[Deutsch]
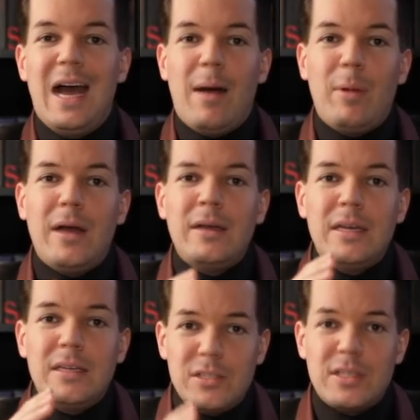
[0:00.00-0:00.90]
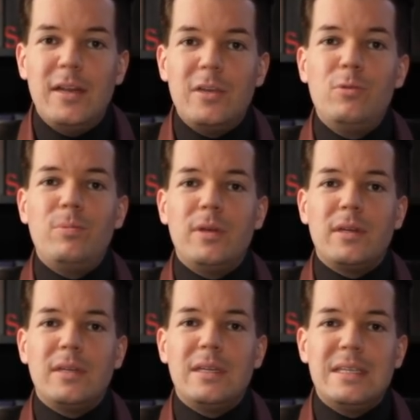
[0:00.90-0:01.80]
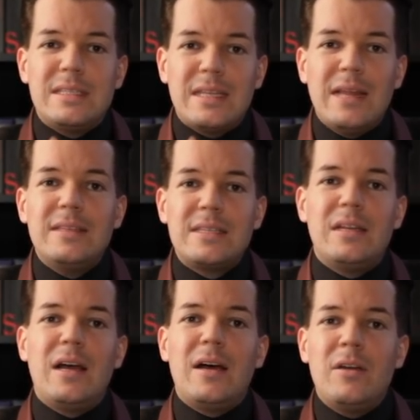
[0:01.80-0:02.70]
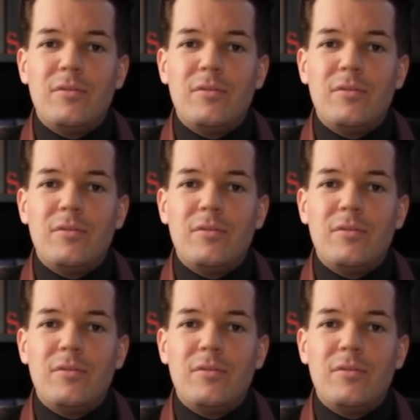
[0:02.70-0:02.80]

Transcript: Aber Stanley Kubrick ist ganz klar